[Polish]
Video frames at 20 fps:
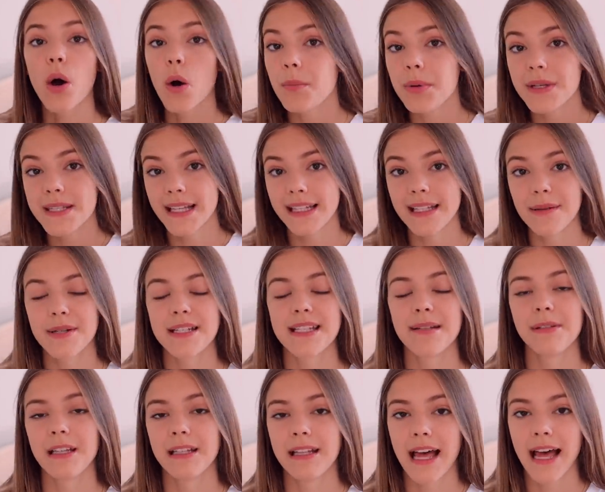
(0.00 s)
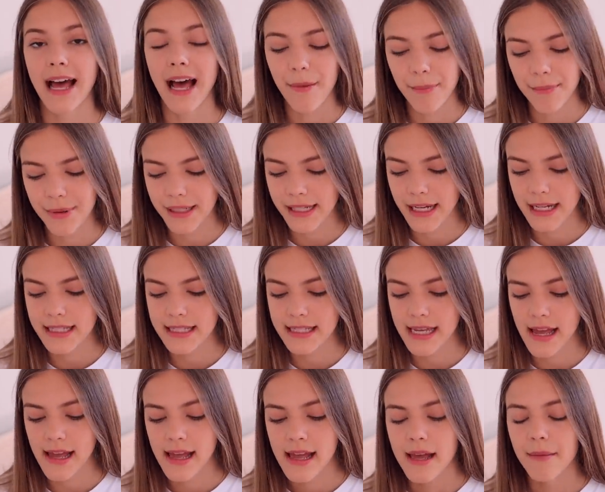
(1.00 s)
opisane przeze mnie te
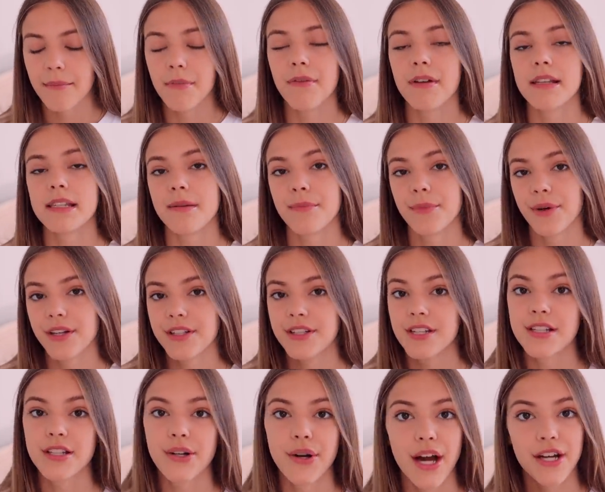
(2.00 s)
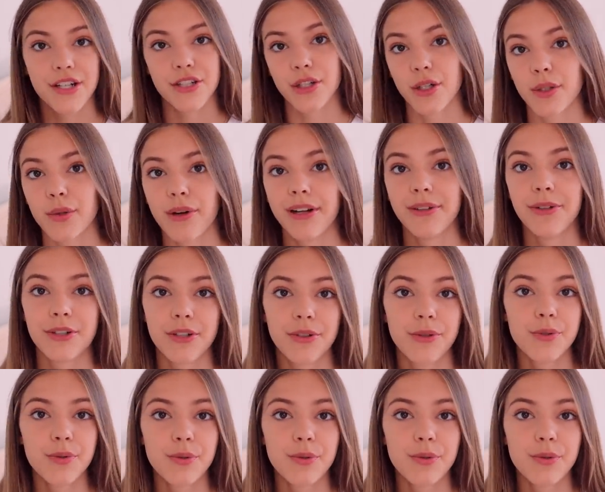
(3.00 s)
aplikacje. Mniej więcej mogliście skojarzyć, która do czego